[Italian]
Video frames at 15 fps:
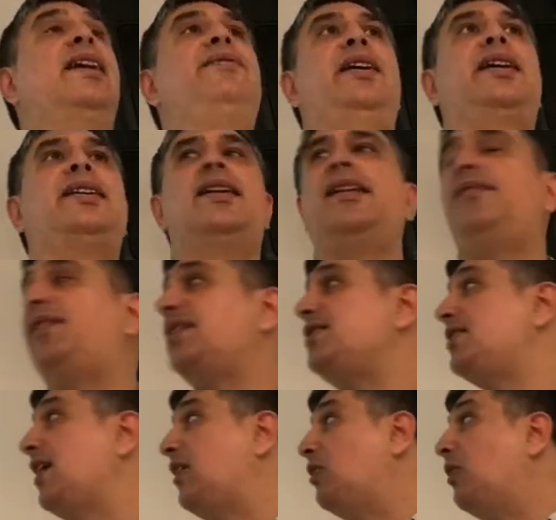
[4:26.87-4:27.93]
della verità del
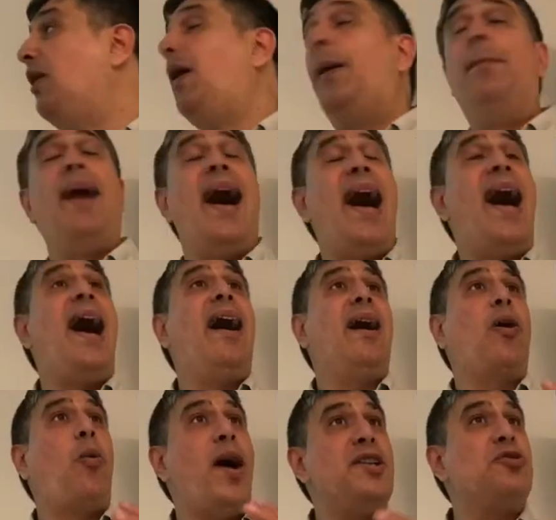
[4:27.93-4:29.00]
Vangelo. Ma
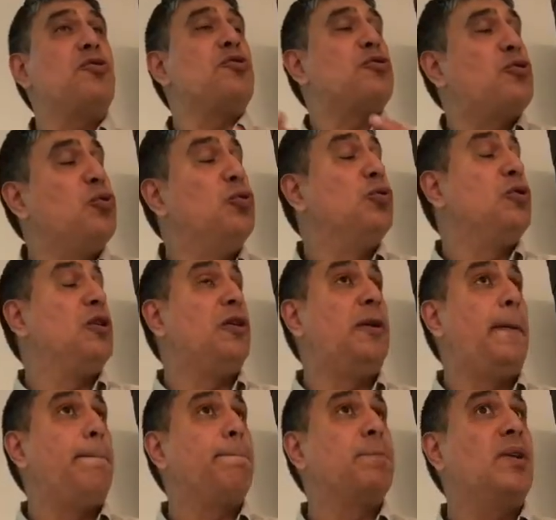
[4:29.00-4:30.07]
questo
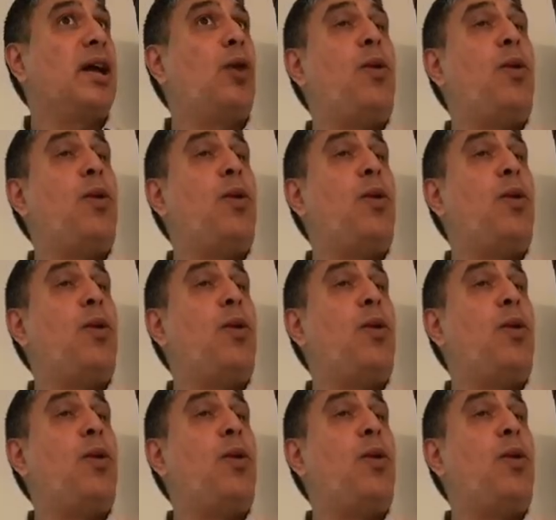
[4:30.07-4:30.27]
studio,